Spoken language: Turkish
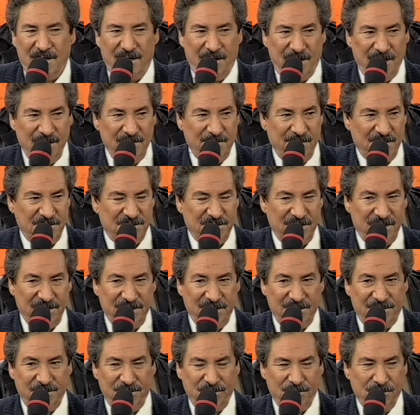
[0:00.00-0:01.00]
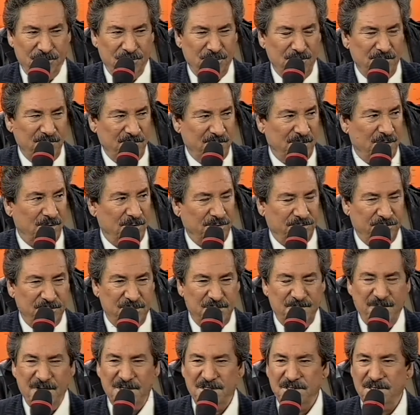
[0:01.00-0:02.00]
ay başına getiriyordum. Ve
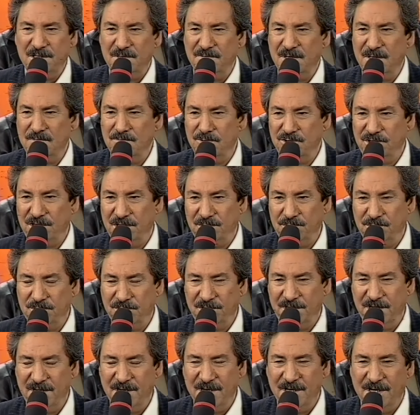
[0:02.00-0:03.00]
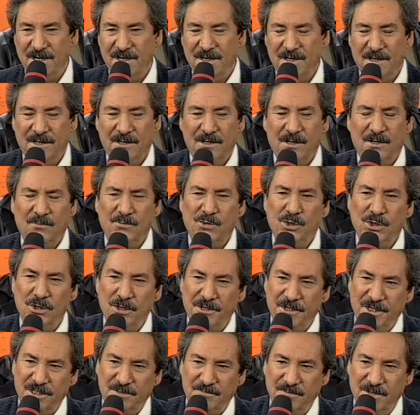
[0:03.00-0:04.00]
35 yıl ben bu radyoda bir
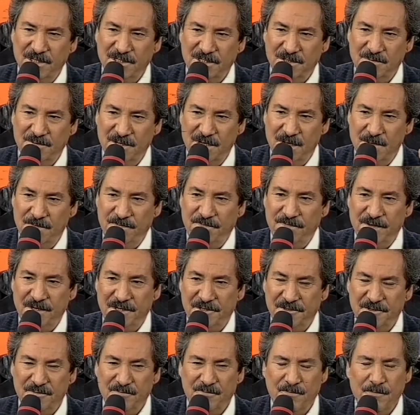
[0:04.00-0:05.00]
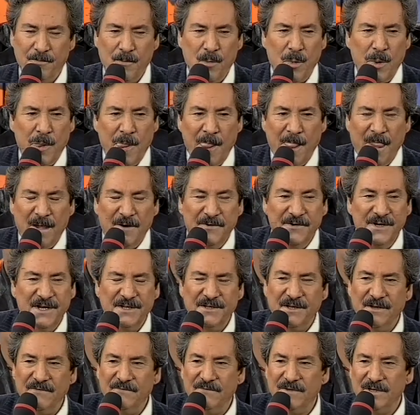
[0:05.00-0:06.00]
öğretmen gibi hep verdim.
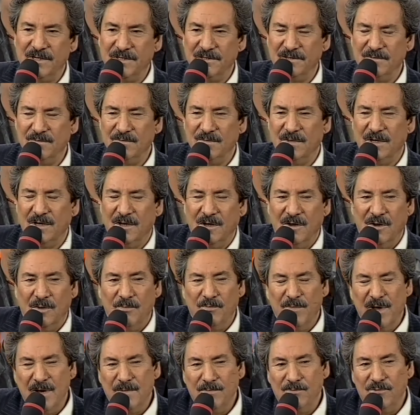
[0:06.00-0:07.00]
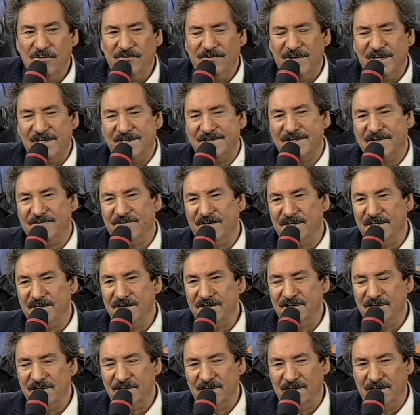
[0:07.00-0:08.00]
Neden verdim? Ben bu
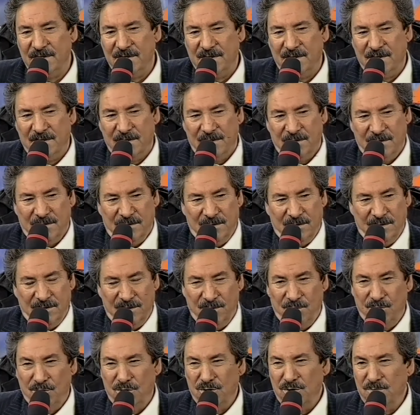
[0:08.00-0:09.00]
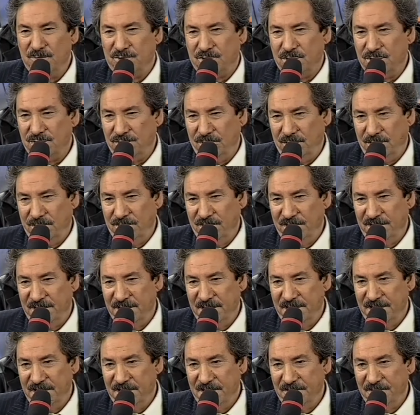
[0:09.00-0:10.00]
felsefenin e, ölümsüz
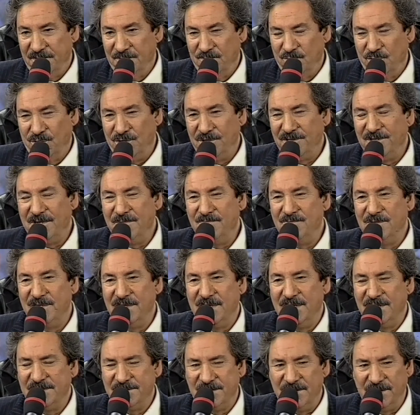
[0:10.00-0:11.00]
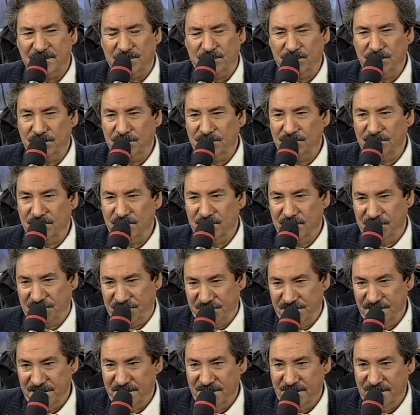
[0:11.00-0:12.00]
olduğuna inandım. Oradan bir lezzet duyduğum
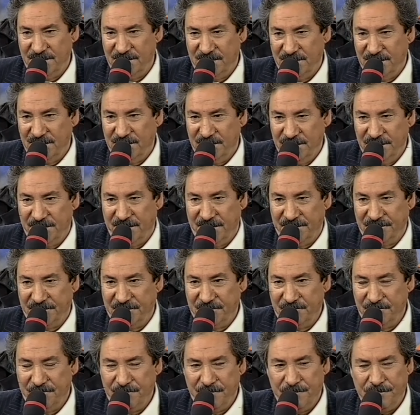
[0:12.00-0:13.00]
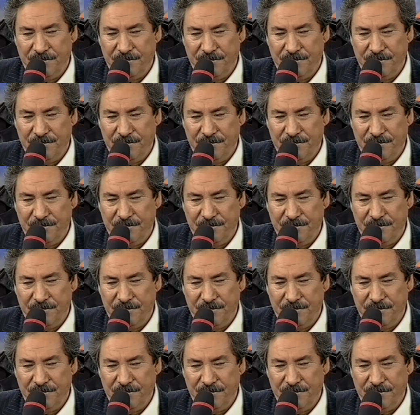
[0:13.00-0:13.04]
için inandım.